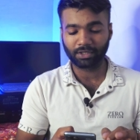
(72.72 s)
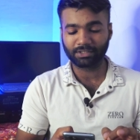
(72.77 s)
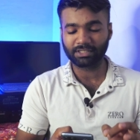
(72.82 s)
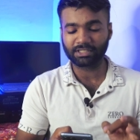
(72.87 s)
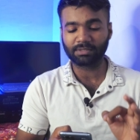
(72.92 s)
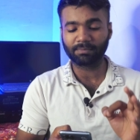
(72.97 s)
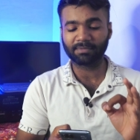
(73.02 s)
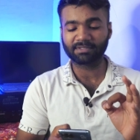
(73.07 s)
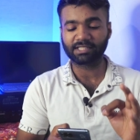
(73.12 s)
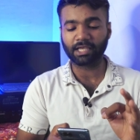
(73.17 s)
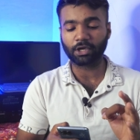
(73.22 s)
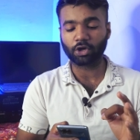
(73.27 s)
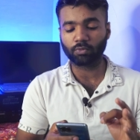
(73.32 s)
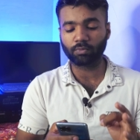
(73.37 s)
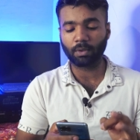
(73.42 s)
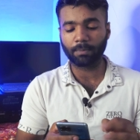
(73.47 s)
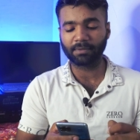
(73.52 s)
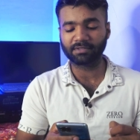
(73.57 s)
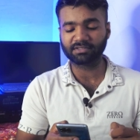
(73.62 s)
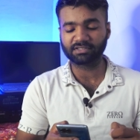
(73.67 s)
तो गैस जैसे मैं
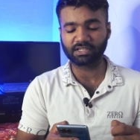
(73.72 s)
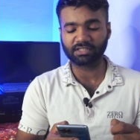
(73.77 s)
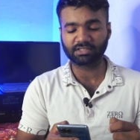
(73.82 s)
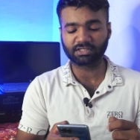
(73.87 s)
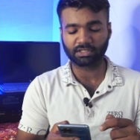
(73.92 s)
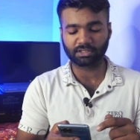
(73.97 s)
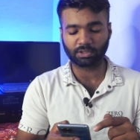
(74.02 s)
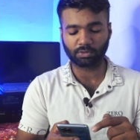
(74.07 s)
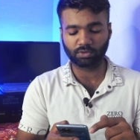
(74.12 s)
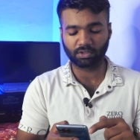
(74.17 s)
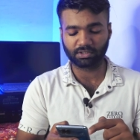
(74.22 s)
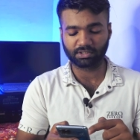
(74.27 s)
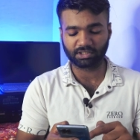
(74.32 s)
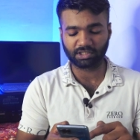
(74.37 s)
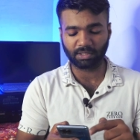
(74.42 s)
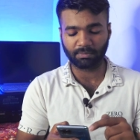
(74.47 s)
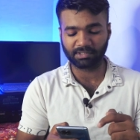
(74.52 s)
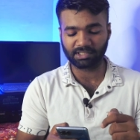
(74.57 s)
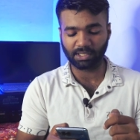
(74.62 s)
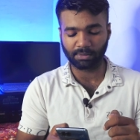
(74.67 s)
सिक्योर वीपीएन सर्च करता हूँ देख
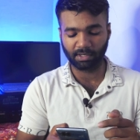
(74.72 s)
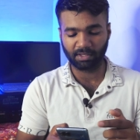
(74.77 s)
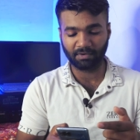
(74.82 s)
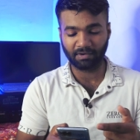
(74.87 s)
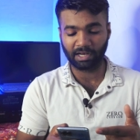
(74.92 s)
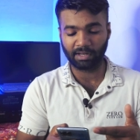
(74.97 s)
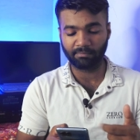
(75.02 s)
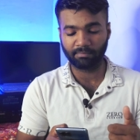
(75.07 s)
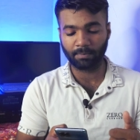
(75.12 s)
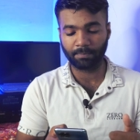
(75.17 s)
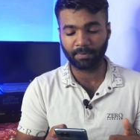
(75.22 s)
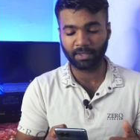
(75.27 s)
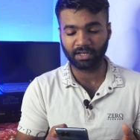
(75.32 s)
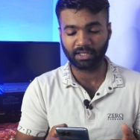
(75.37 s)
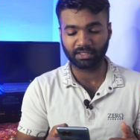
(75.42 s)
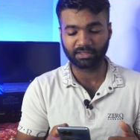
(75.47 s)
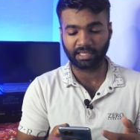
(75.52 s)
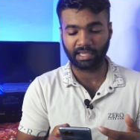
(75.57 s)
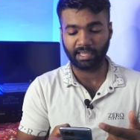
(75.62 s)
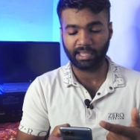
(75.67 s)
सकते हैं मेरे सामने ये वाला
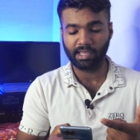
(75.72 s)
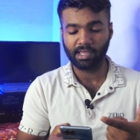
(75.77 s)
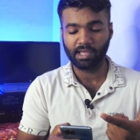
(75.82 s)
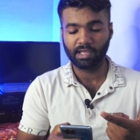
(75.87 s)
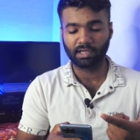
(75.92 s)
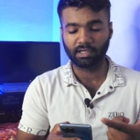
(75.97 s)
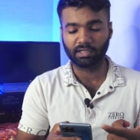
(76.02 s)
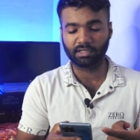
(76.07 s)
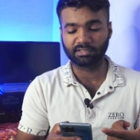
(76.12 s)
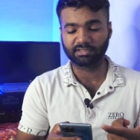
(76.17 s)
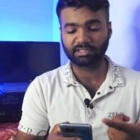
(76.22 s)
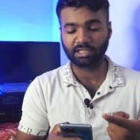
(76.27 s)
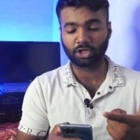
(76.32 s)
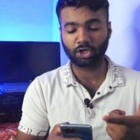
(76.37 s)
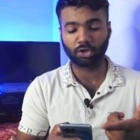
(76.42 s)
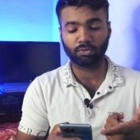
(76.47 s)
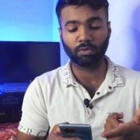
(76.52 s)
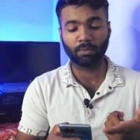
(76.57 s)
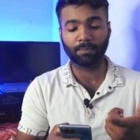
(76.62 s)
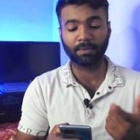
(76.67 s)
वीपीएन आता है
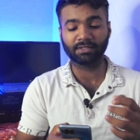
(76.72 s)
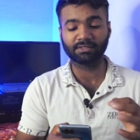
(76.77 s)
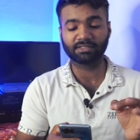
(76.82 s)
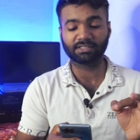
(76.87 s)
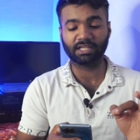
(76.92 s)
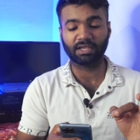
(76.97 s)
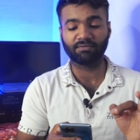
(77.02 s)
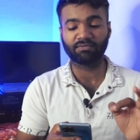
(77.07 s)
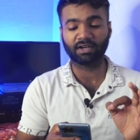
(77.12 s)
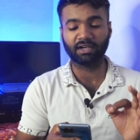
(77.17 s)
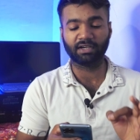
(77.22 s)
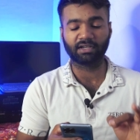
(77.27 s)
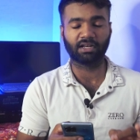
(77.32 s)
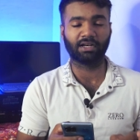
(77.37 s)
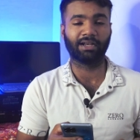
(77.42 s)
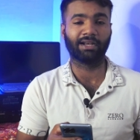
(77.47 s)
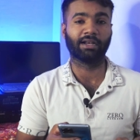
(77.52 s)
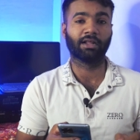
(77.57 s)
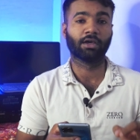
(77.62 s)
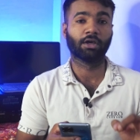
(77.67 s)
सिक्योर वीपीएन सेफर
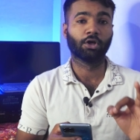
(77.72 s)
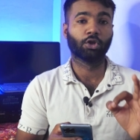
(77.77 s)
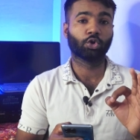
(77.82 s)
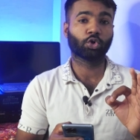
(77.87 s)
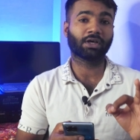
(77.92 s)
इंटरनेट